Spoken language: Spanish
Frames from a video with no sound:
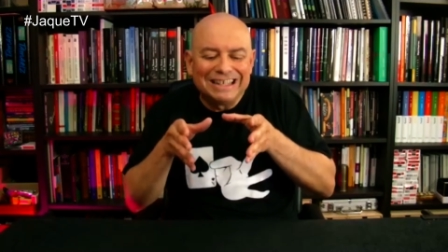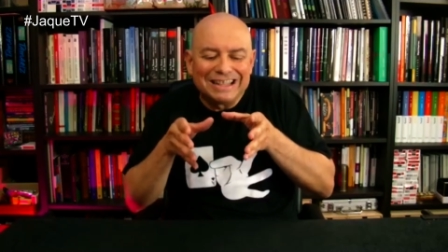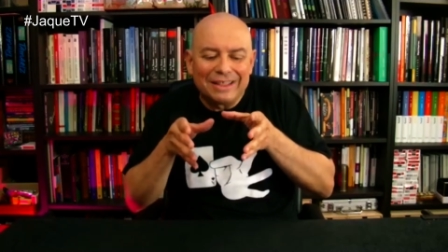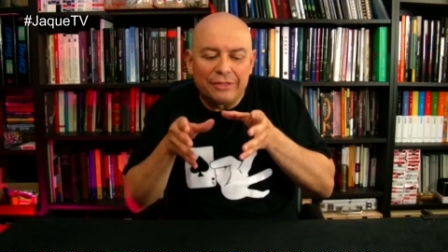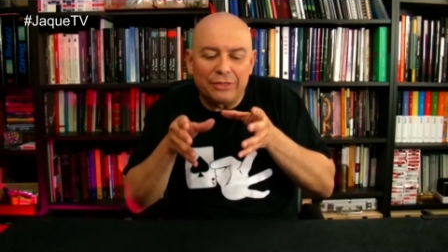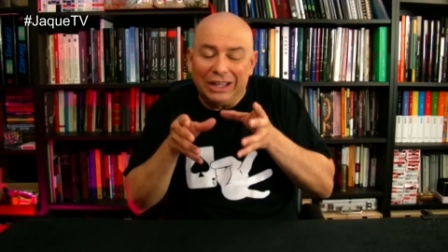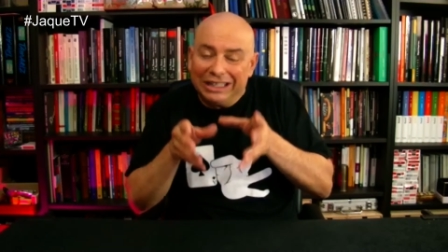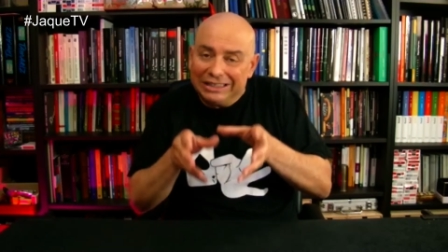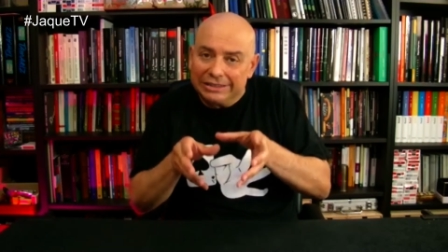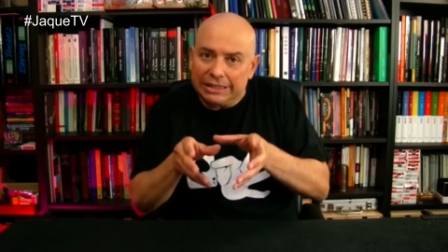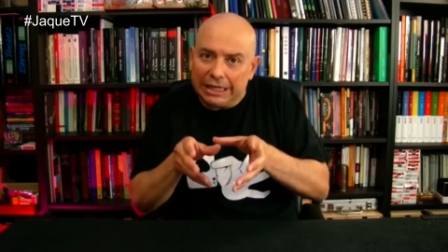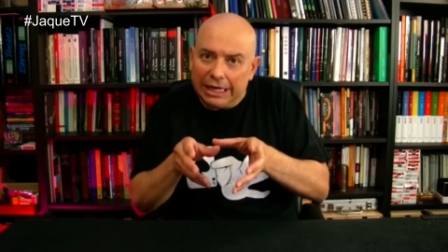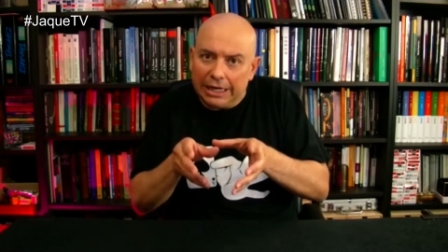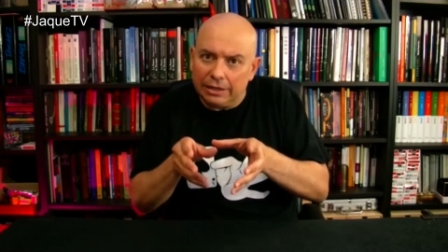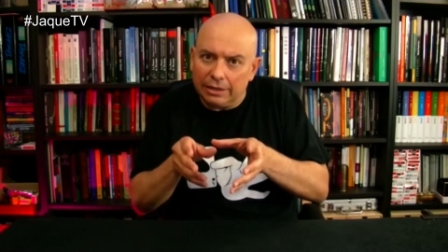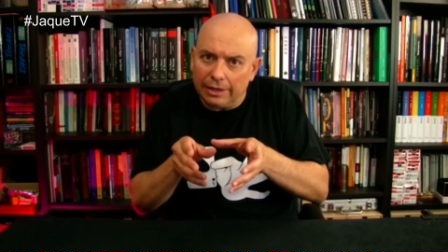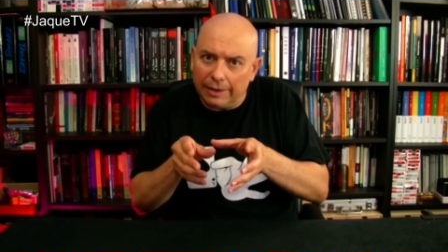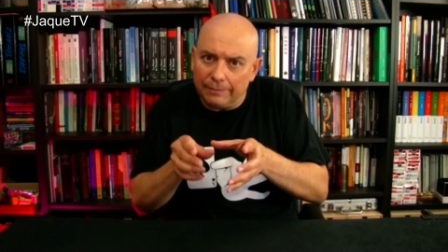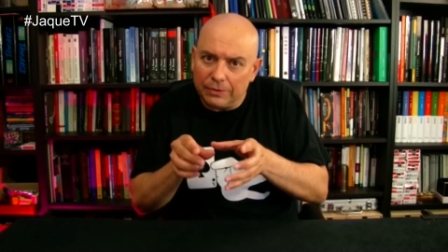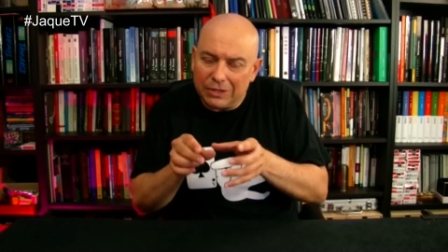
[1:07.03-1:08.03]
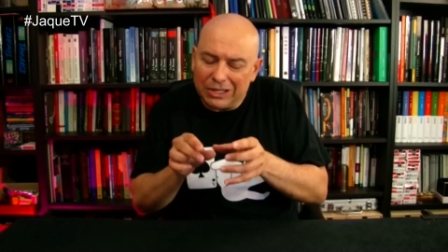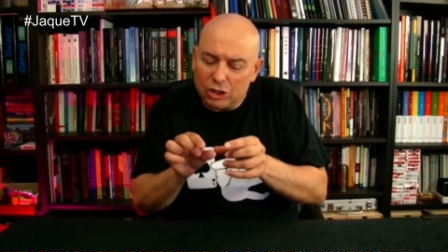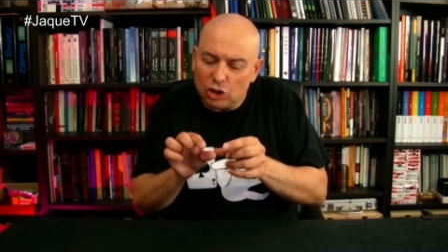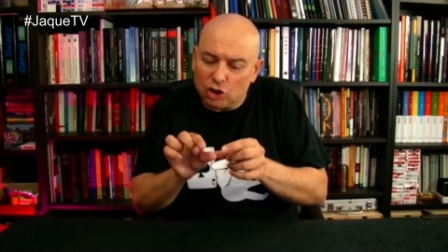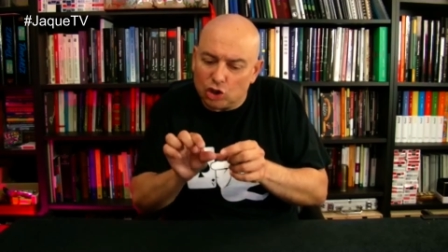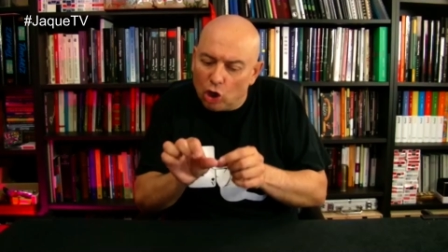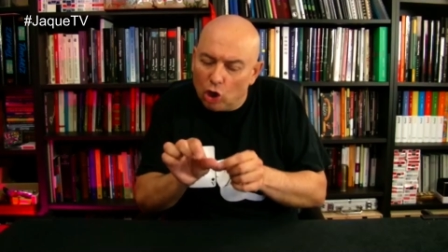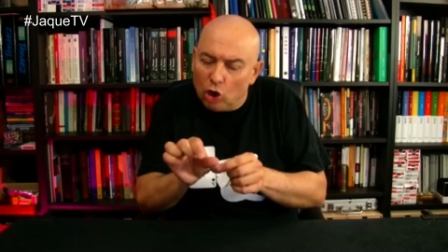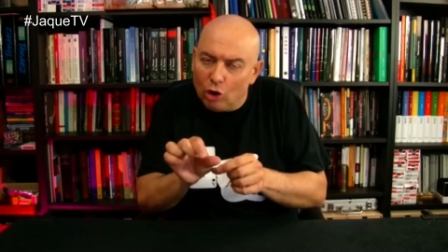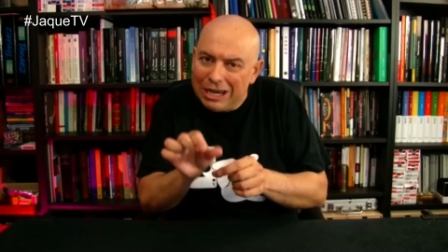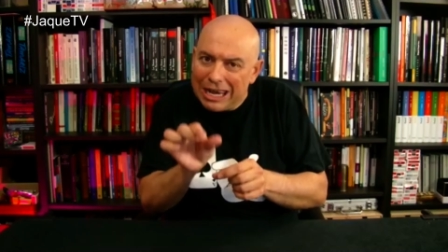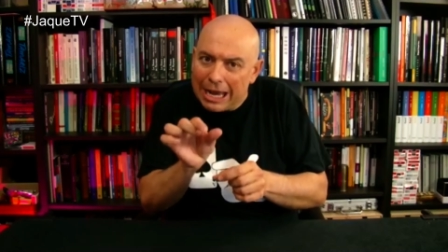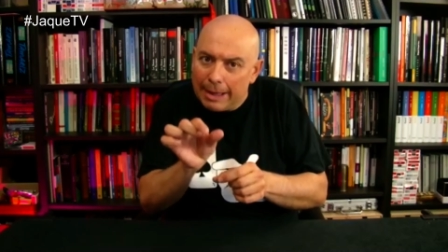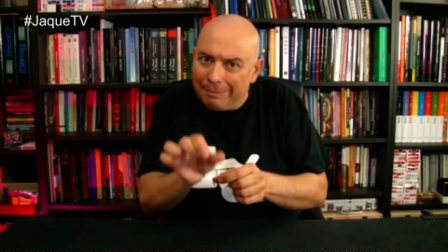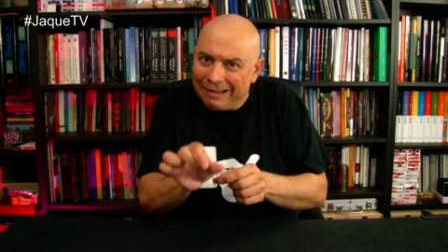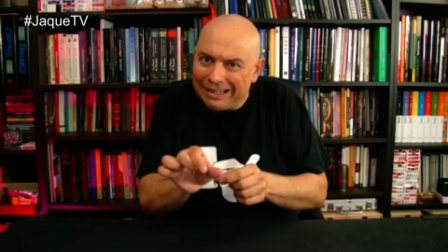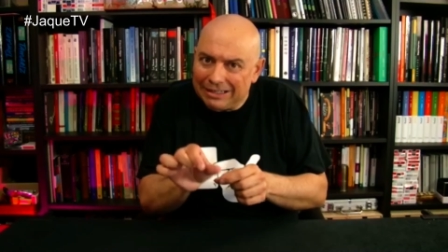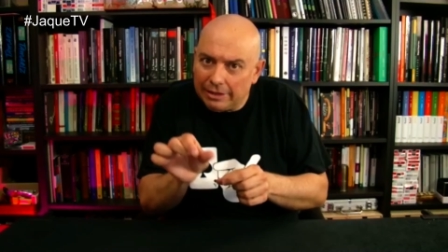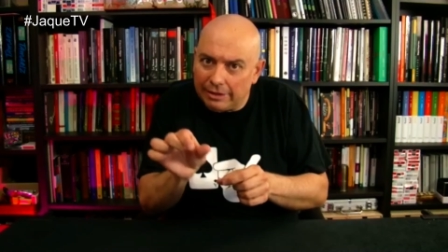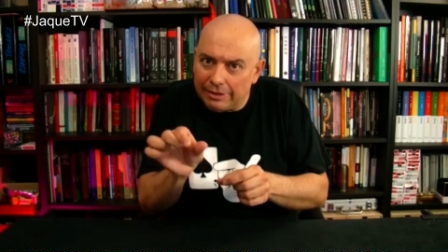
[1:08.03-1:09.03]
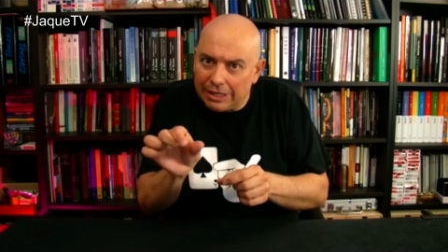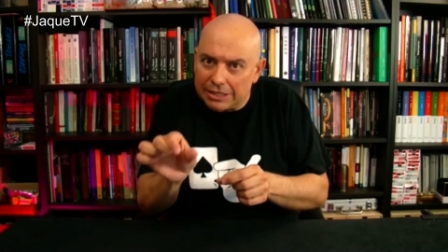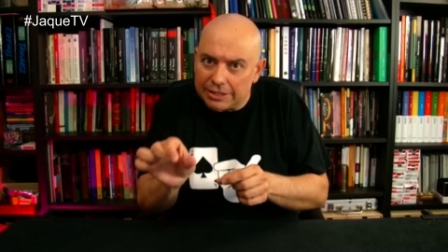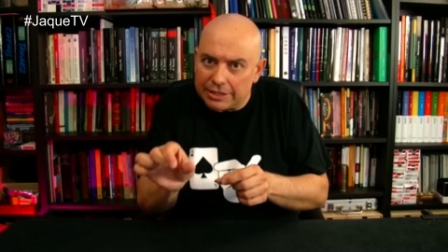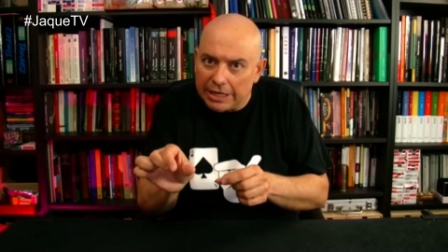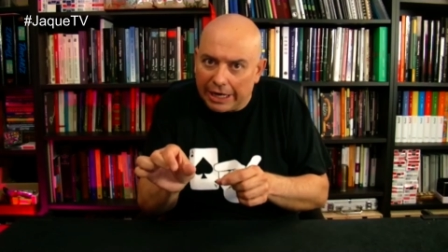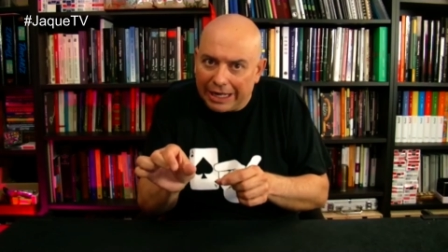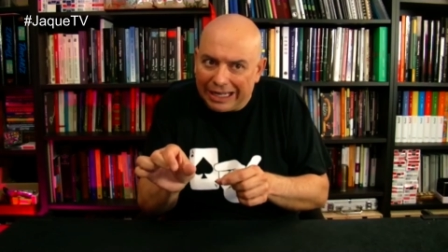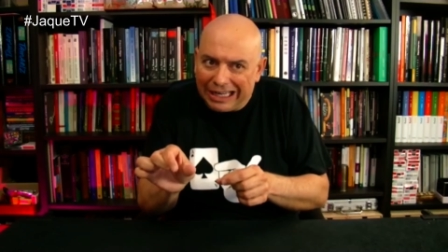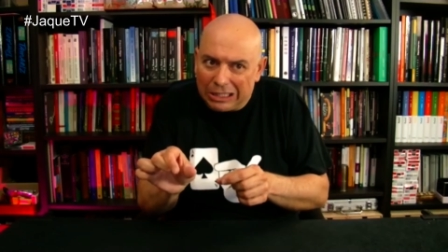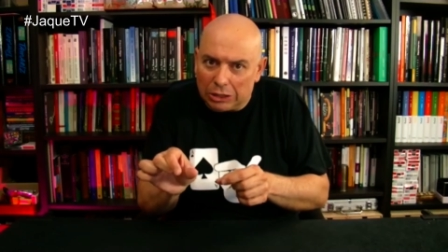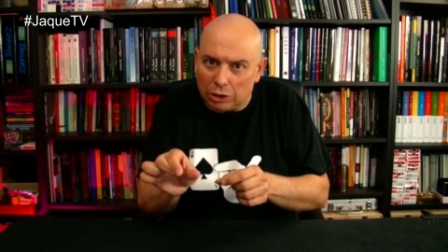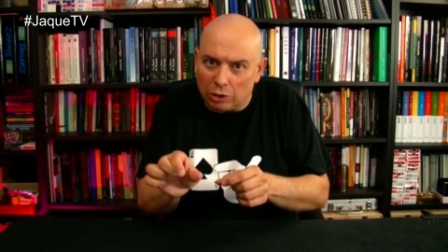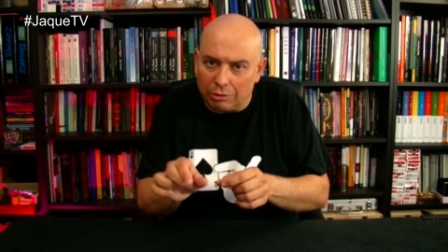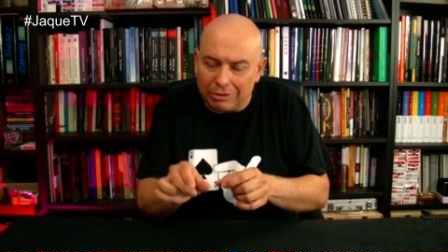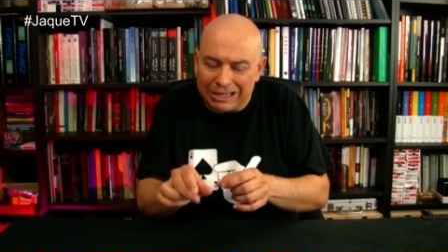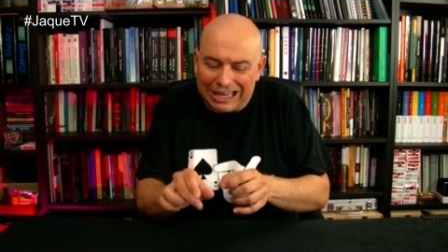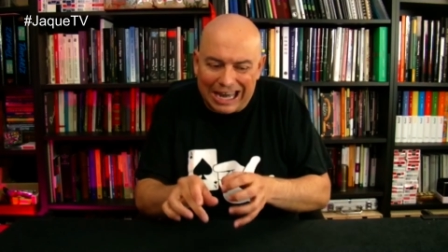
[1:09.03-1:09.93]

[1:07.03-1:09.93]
centrar solo en la parte del secreto,